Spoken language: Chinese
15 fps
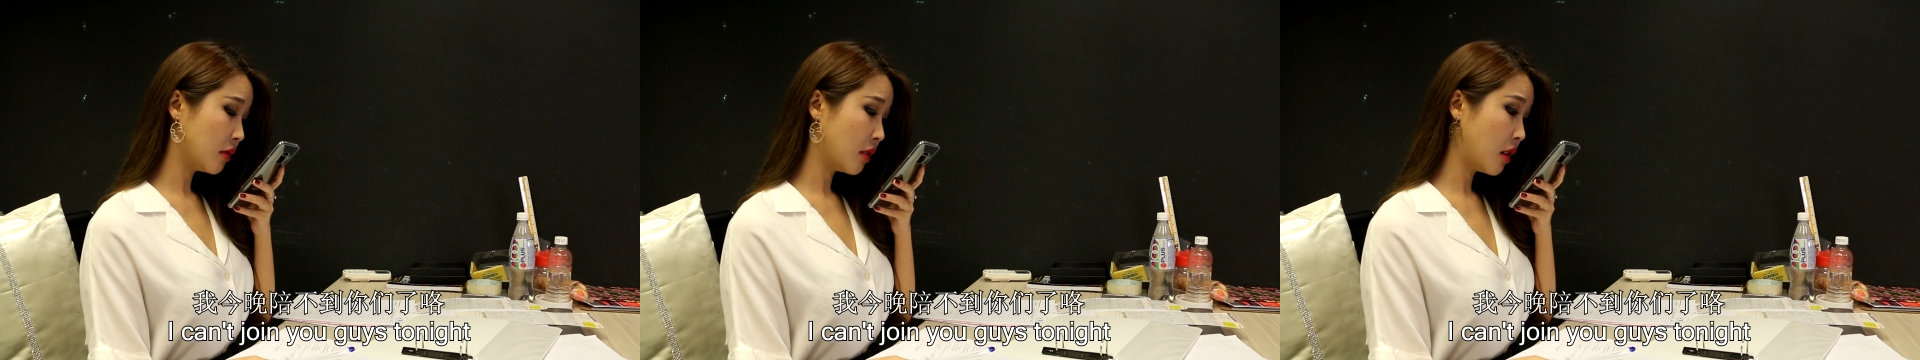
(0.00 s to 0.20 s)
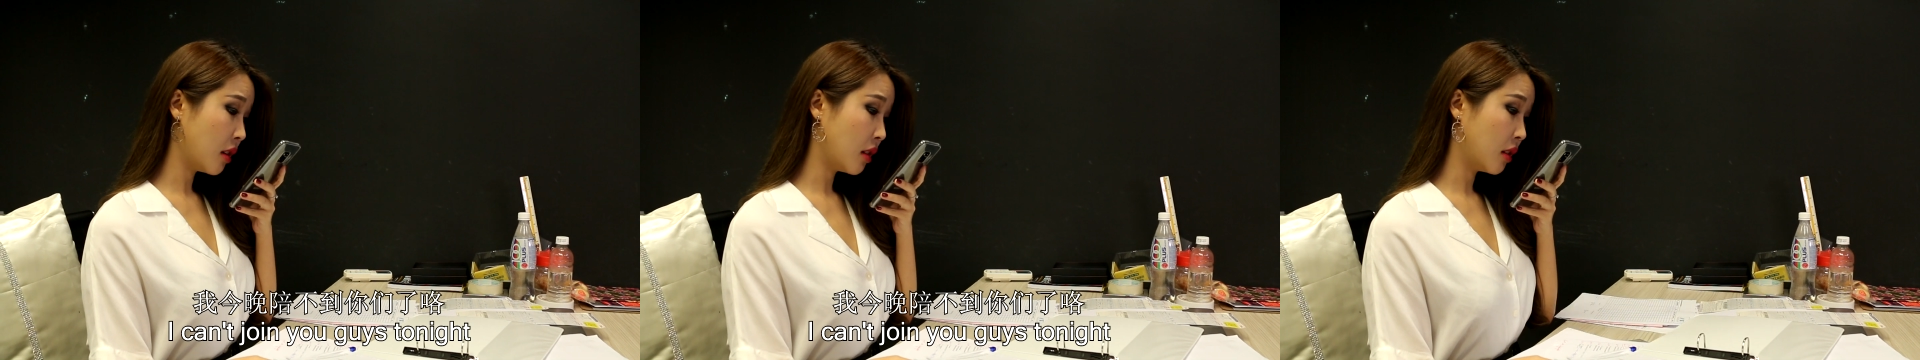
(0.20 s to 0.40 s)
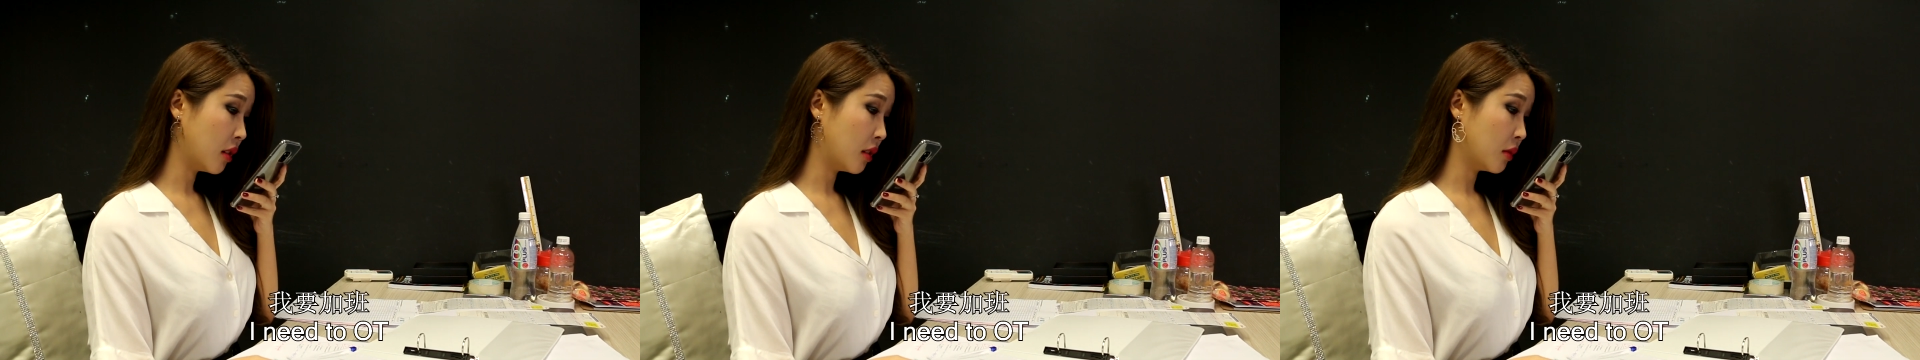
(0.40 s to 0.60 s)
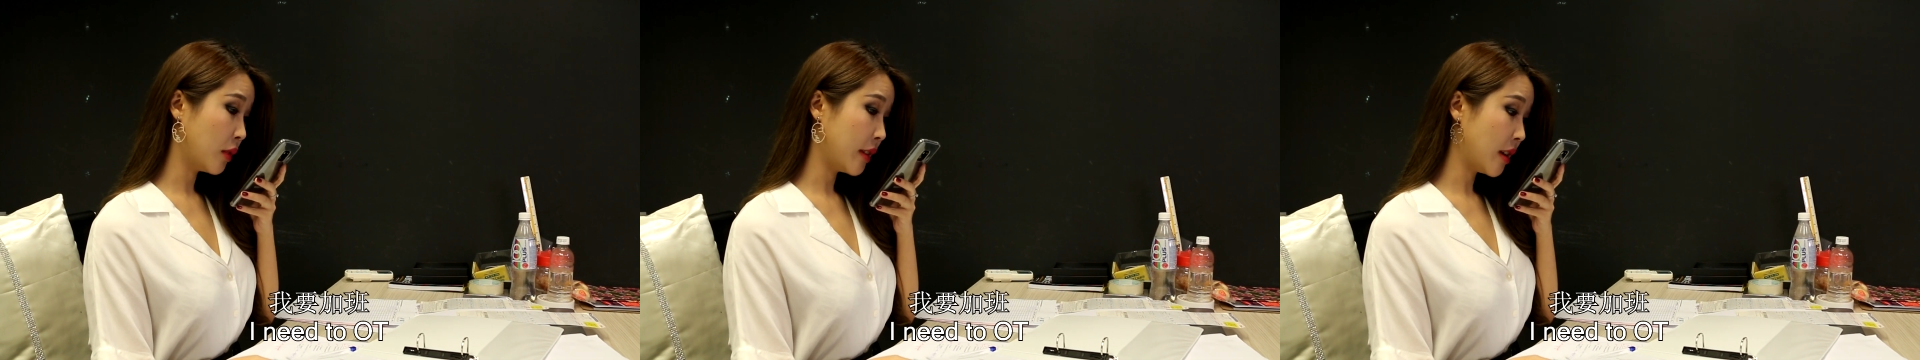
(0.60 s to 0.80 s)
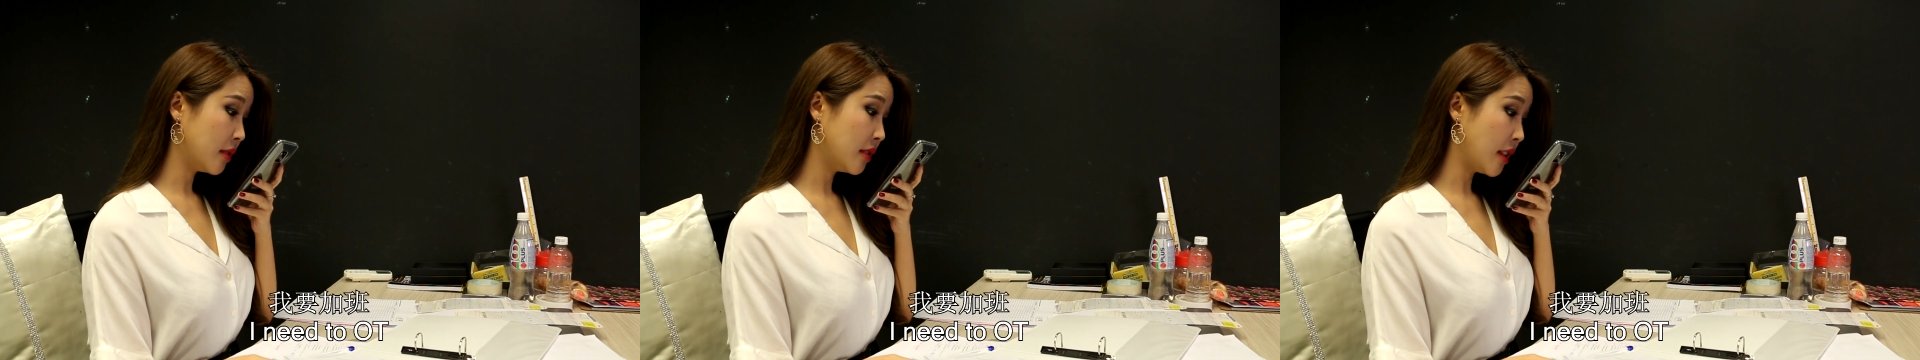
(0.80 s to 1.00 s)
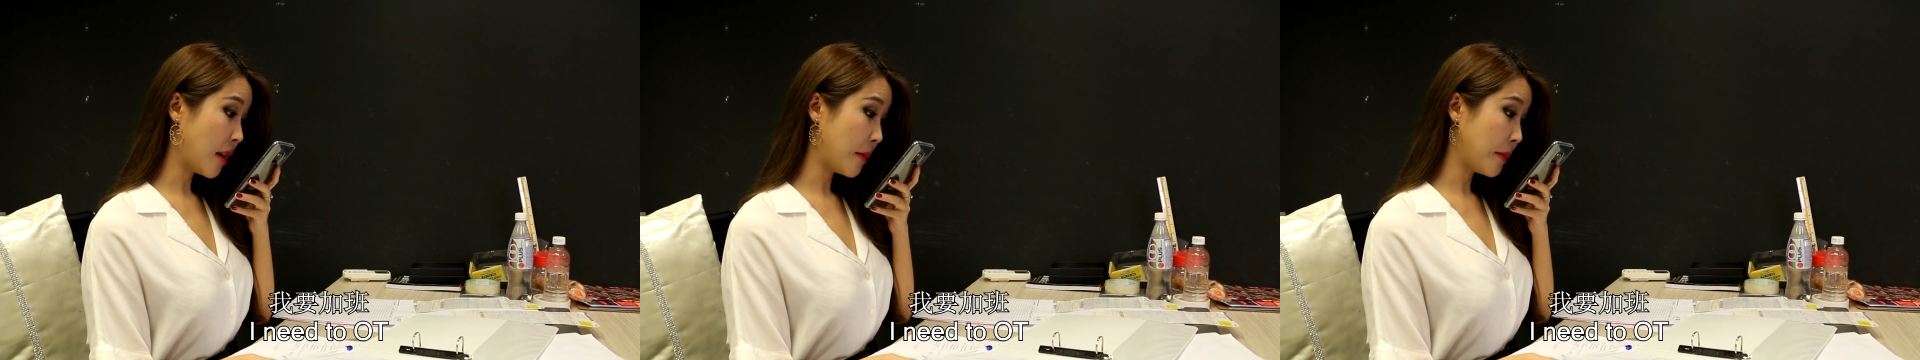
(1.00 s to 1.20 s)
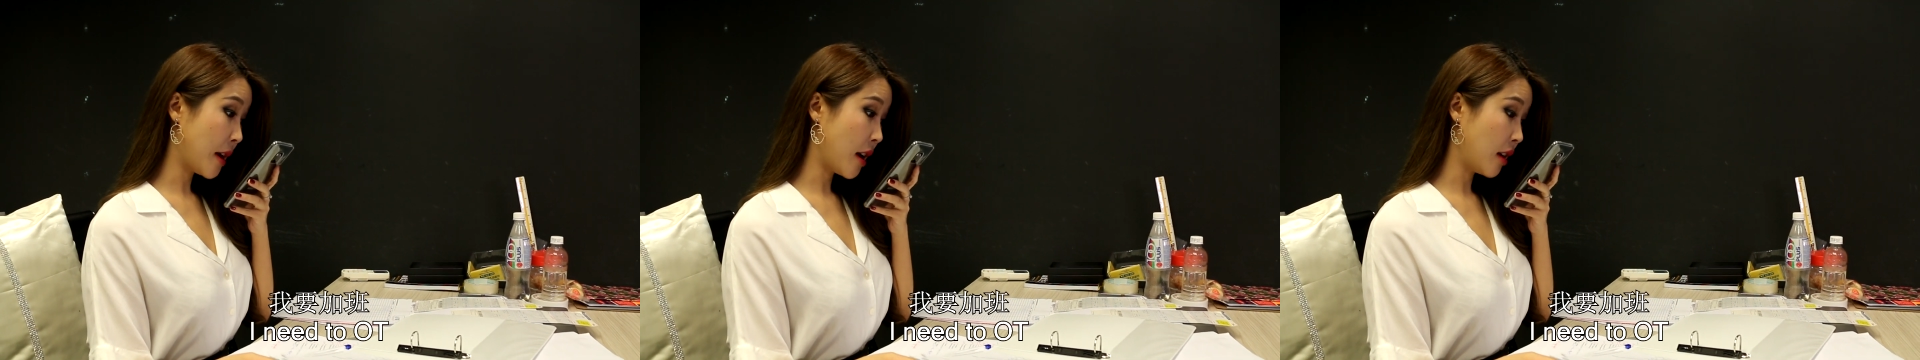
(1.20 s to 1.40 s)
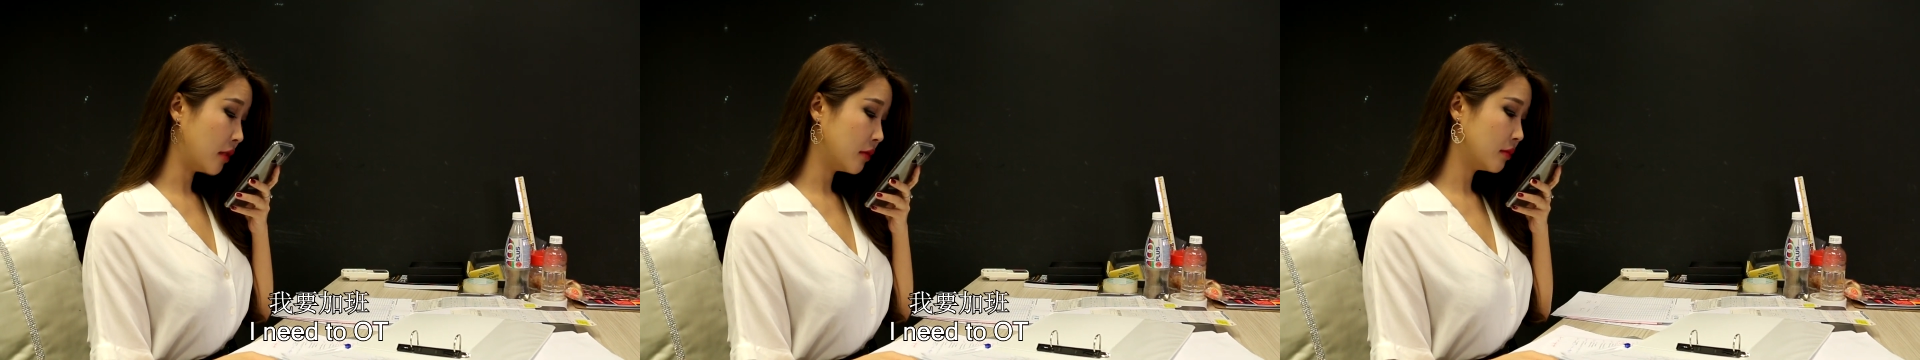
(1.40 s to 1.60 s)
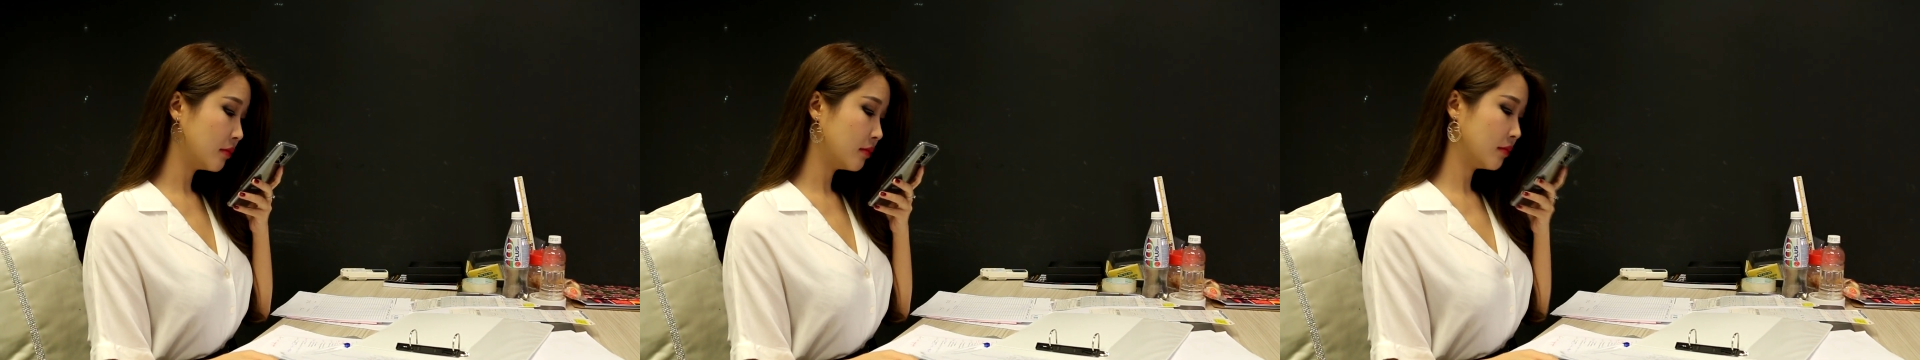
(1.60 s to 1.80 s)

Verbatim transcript: 咯，我要加班。